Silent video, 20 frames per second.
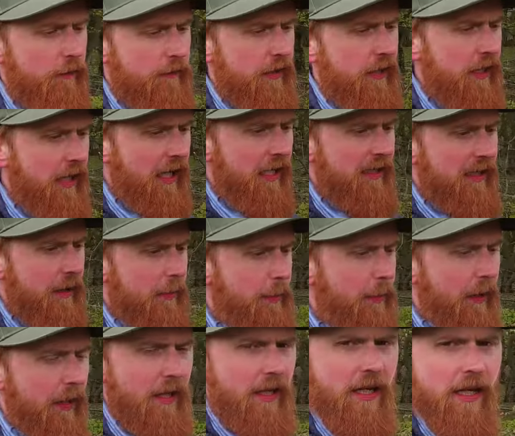auf
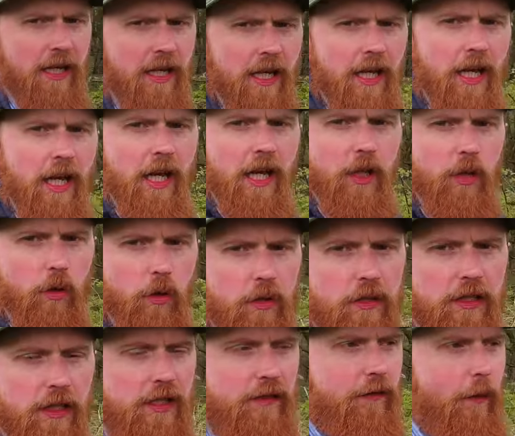1080p. Ich
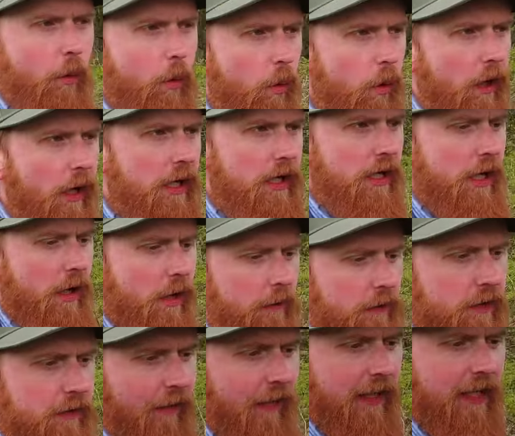könnte das zwar hochrechnen
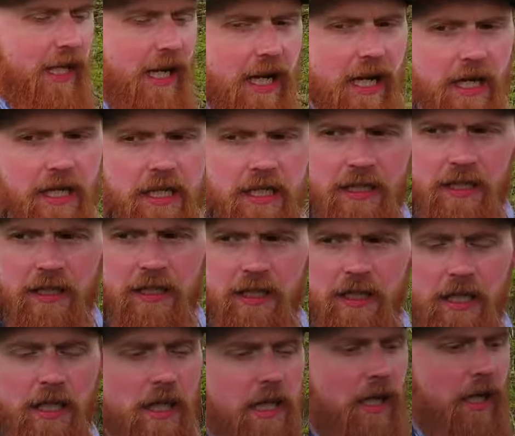auf 2K,
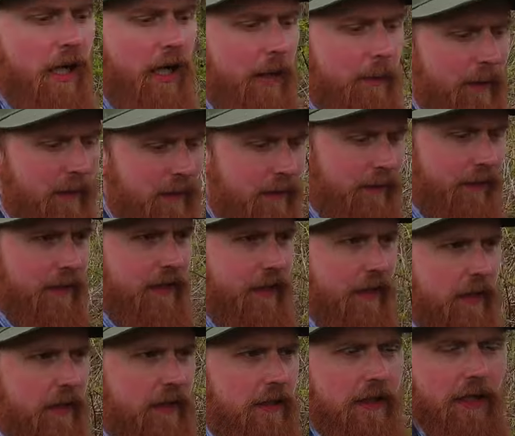aber ich weiß
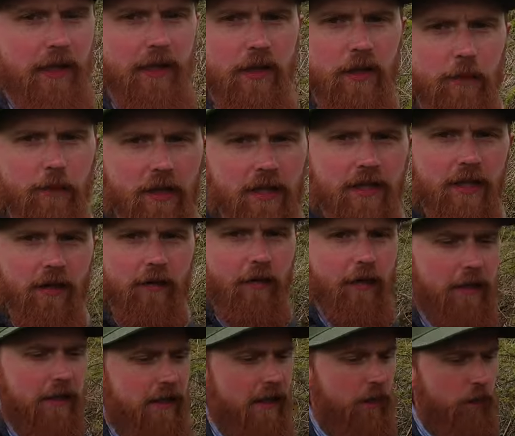ehrlich gesagt nicht, ob das der
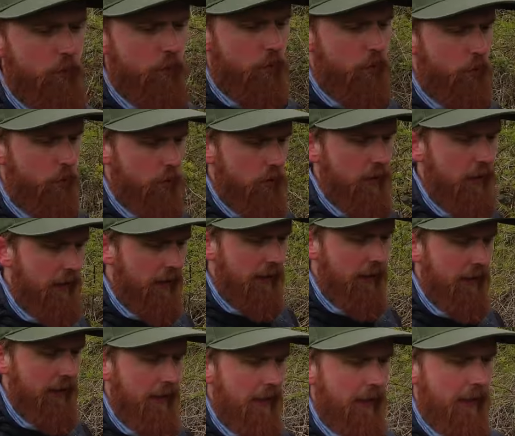Qualität gut tut.
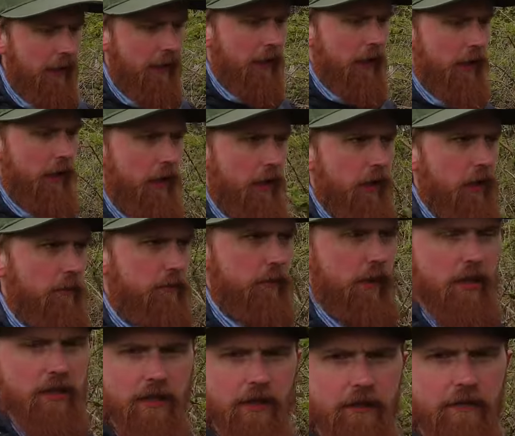
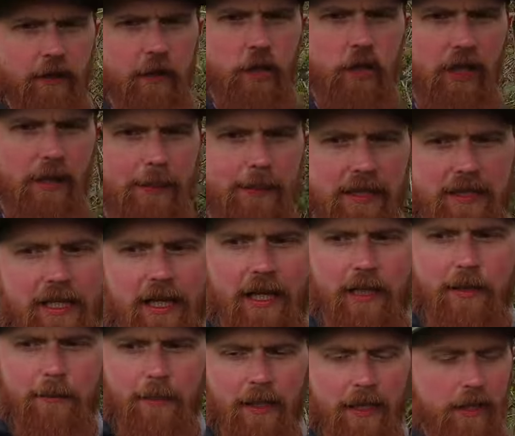Ähm, deswegen schreibt es
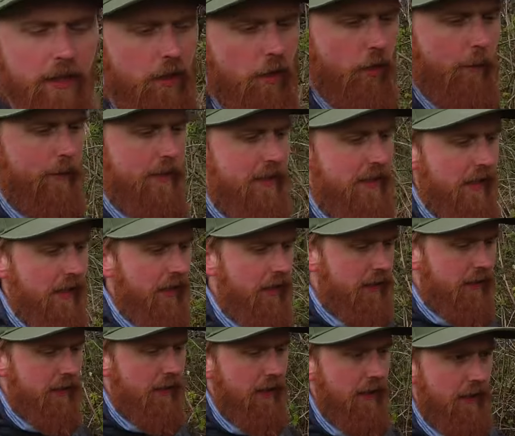gerne mal in die
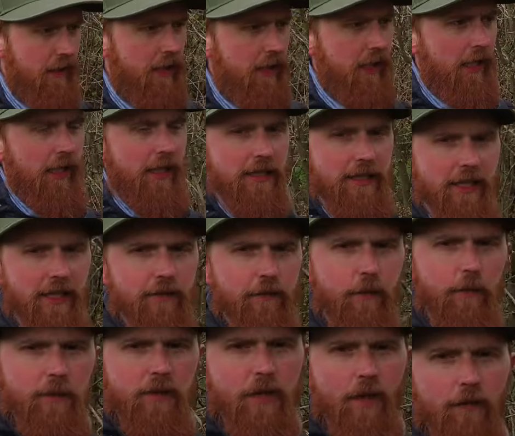Kommentare. Das
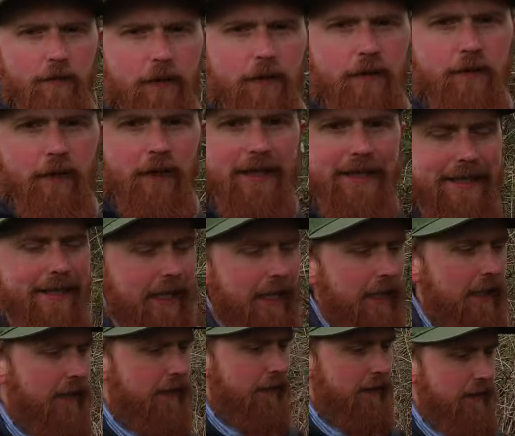würde mich auf jeden Fall
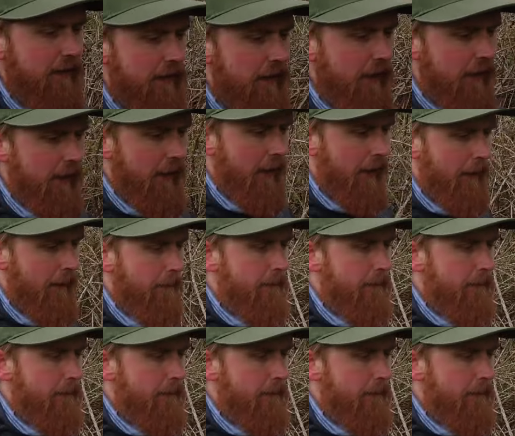sehr interessieren.